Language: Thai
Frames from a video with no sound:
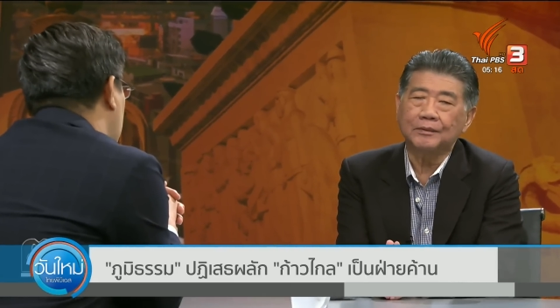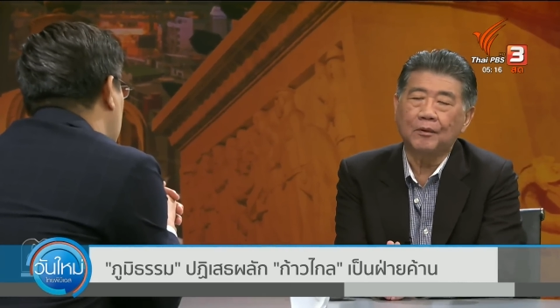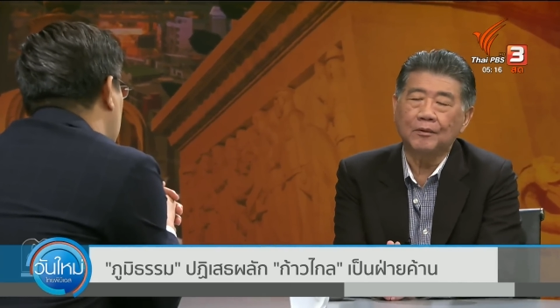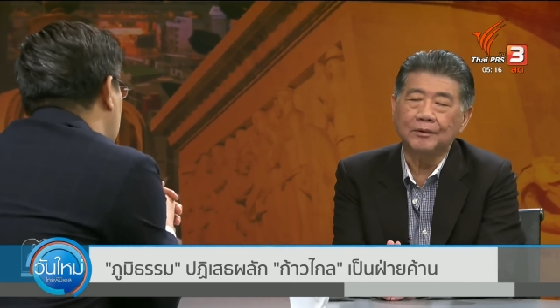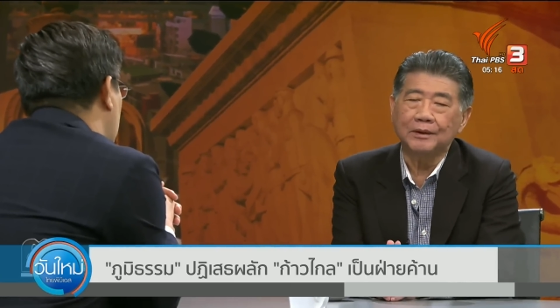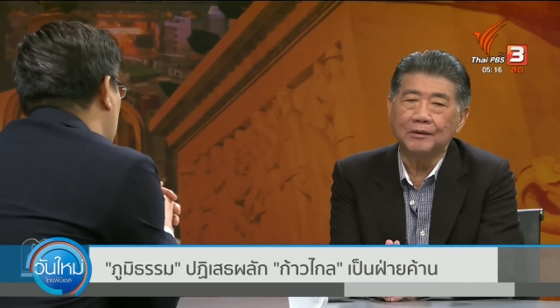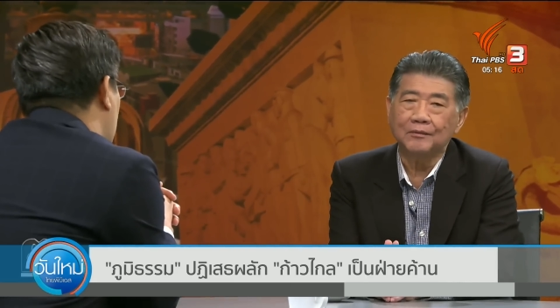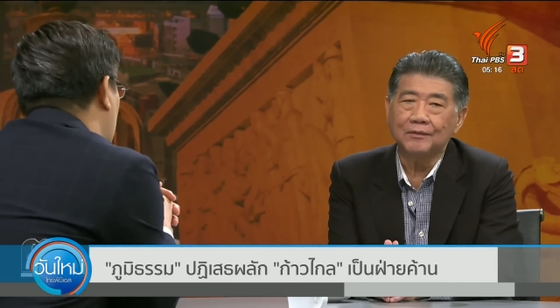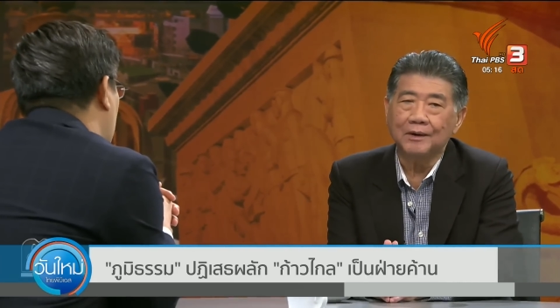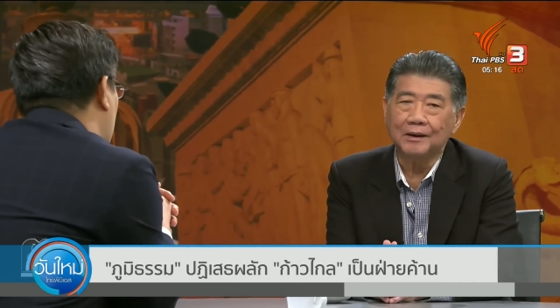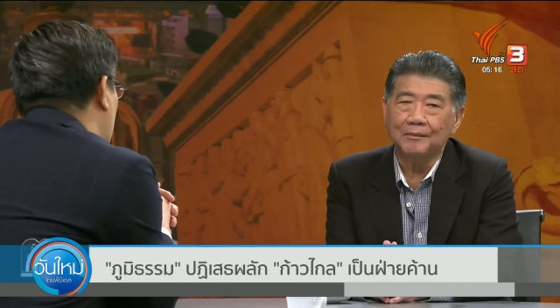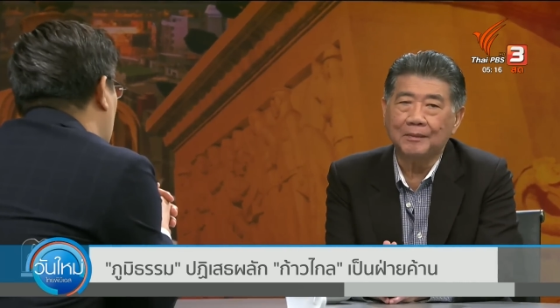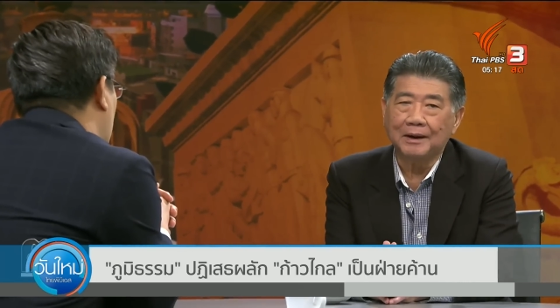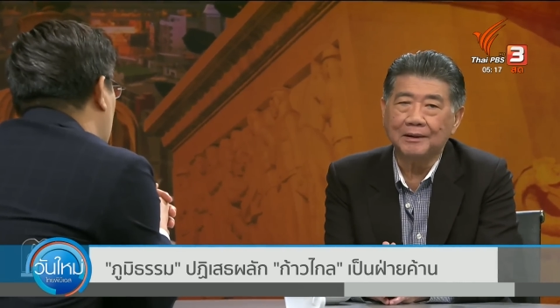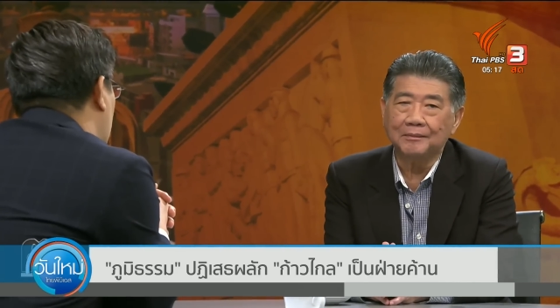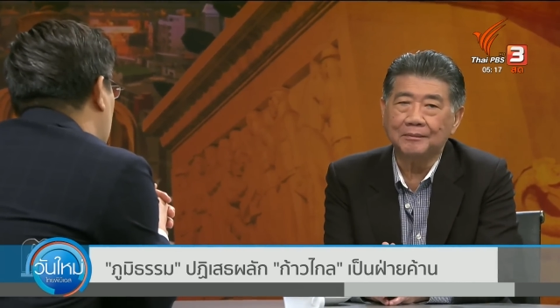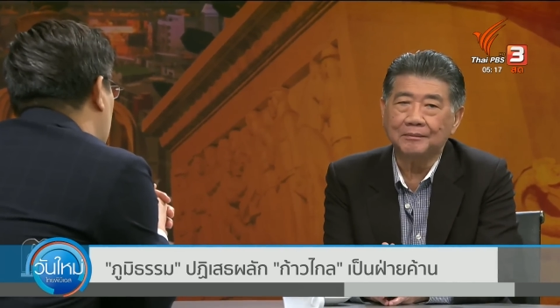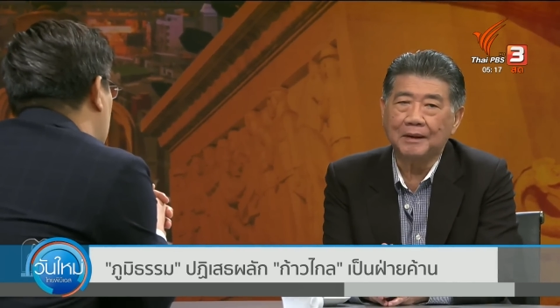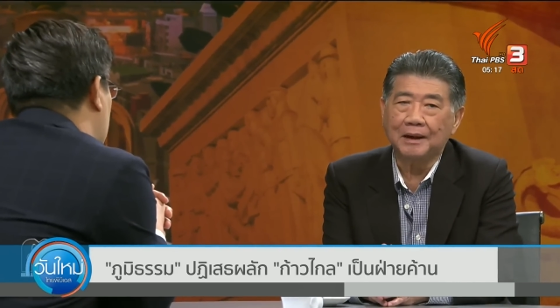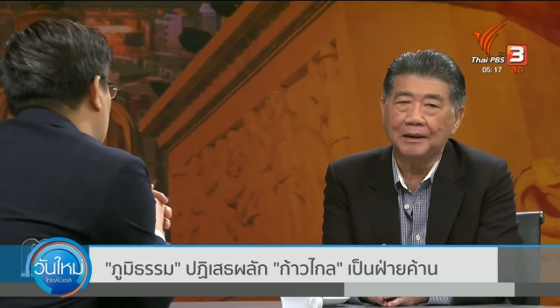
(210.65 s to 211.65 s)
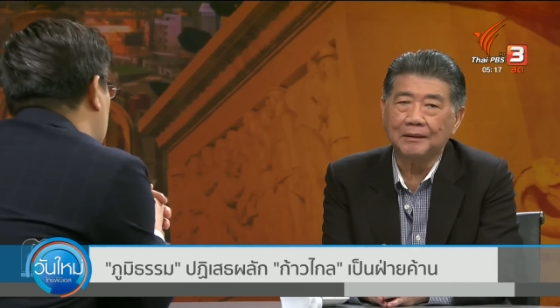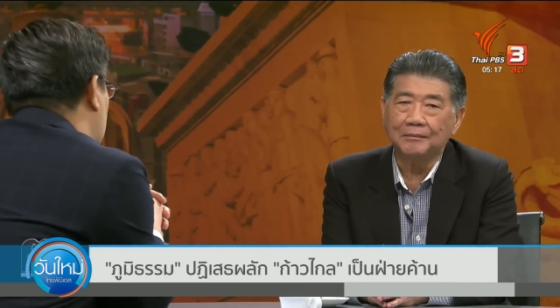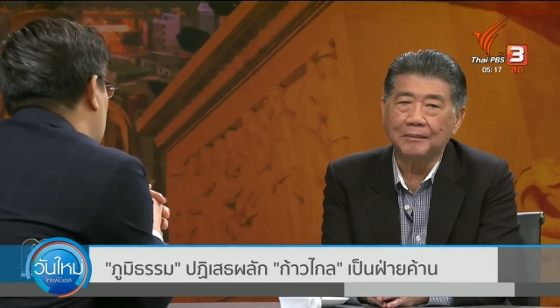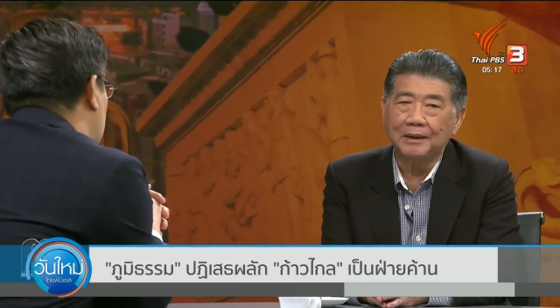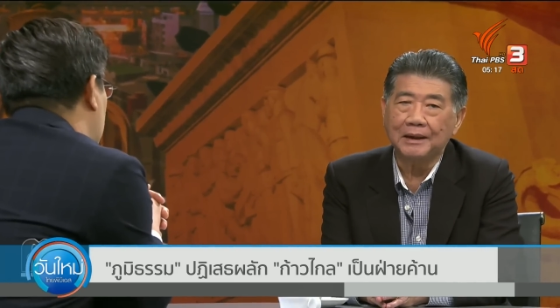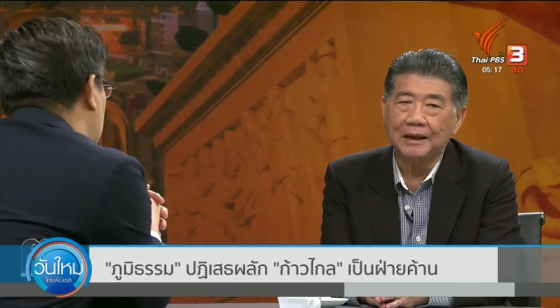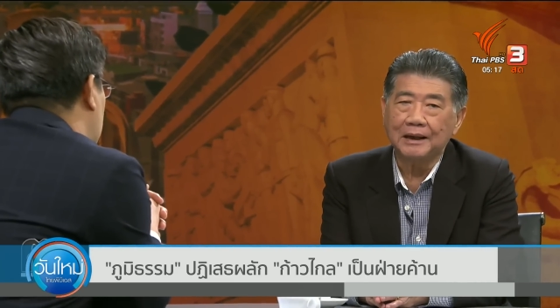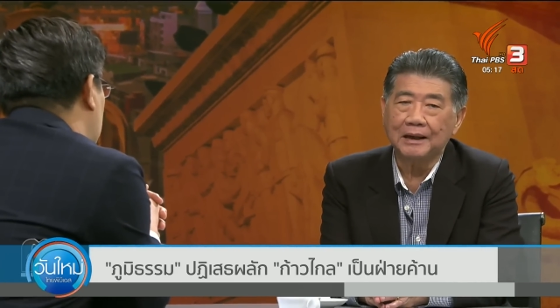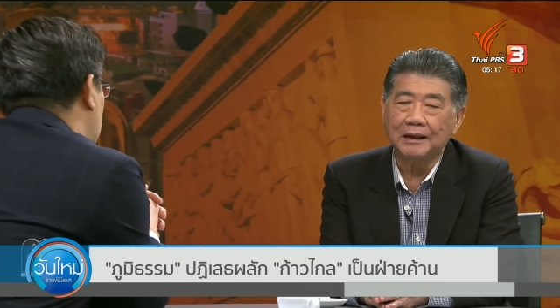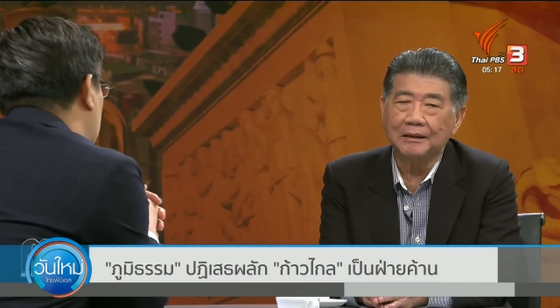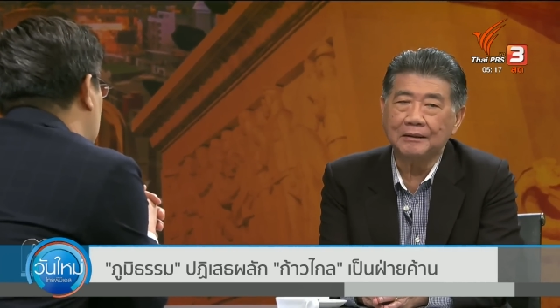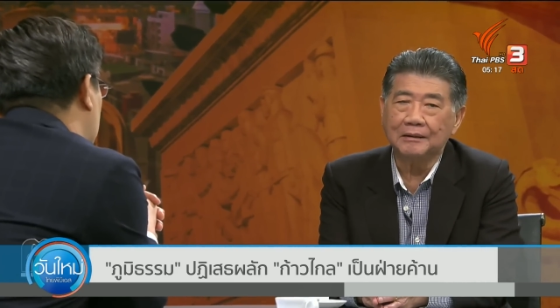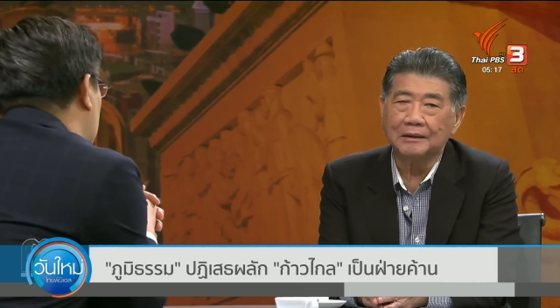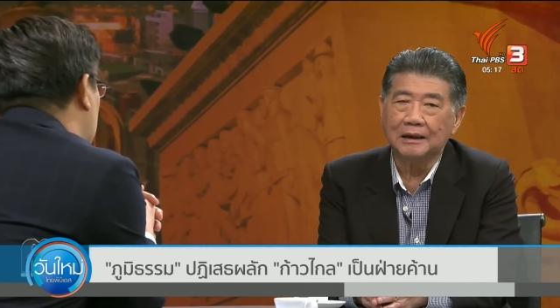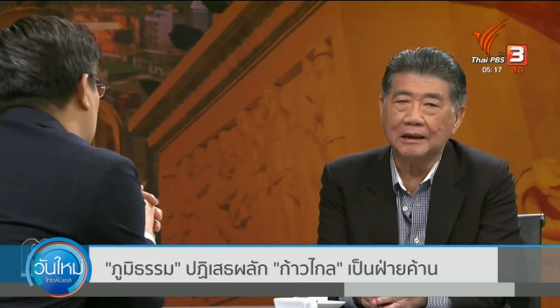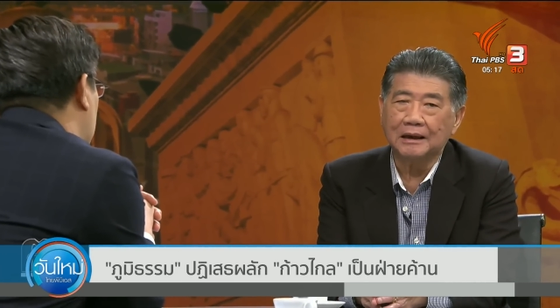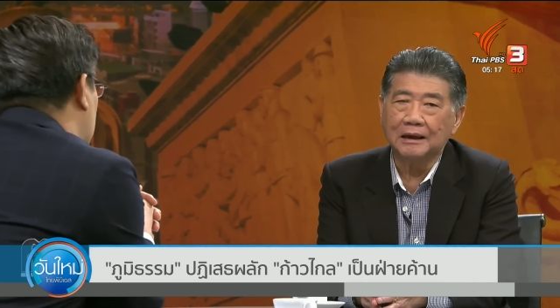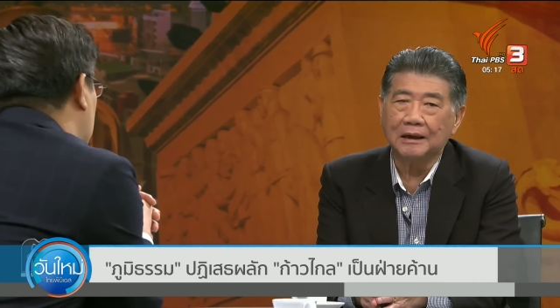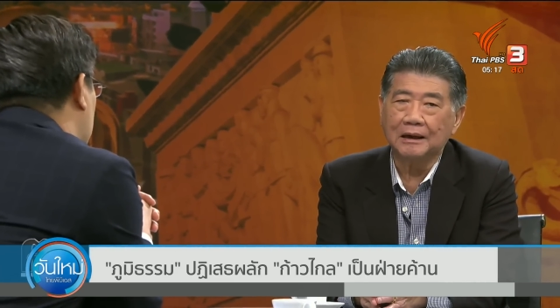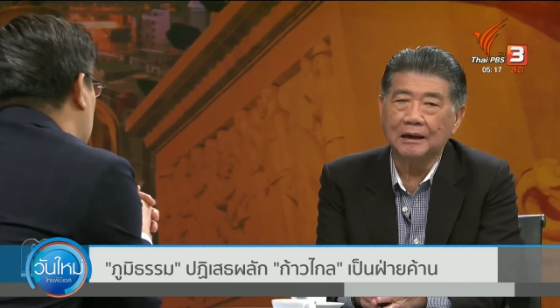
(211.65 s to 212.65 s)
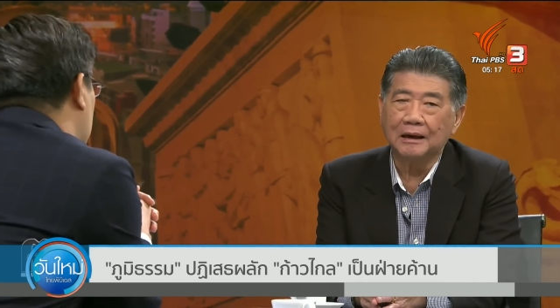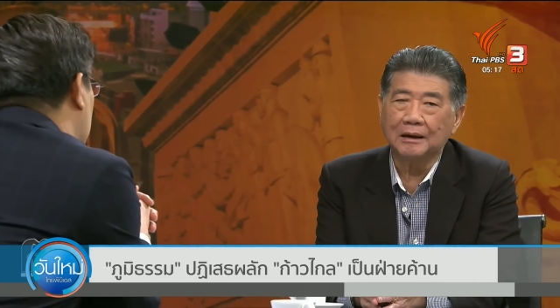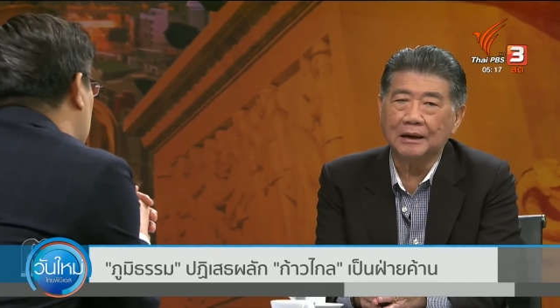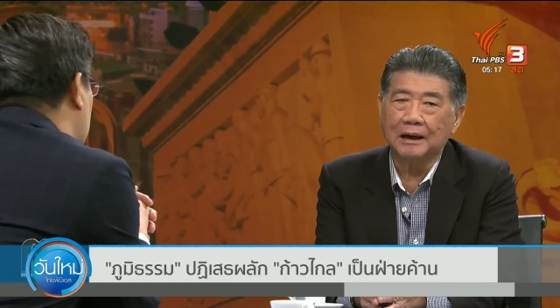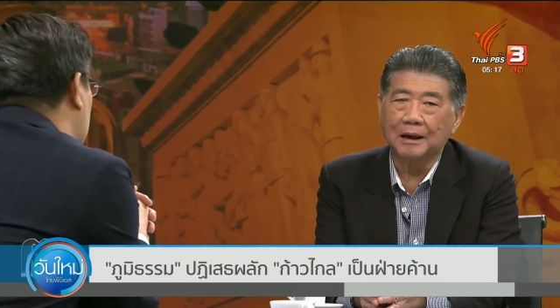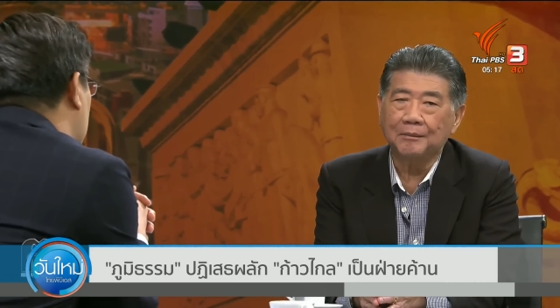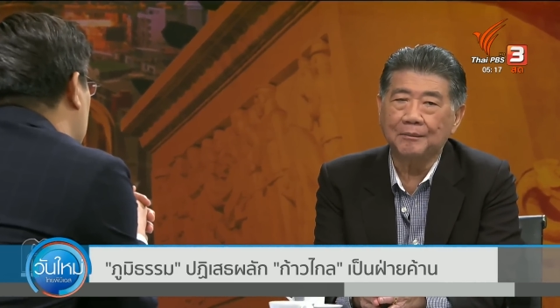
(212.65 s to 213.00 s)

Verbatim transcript: จะเสนอชื่อใครเป็นแคนดิเดตนายก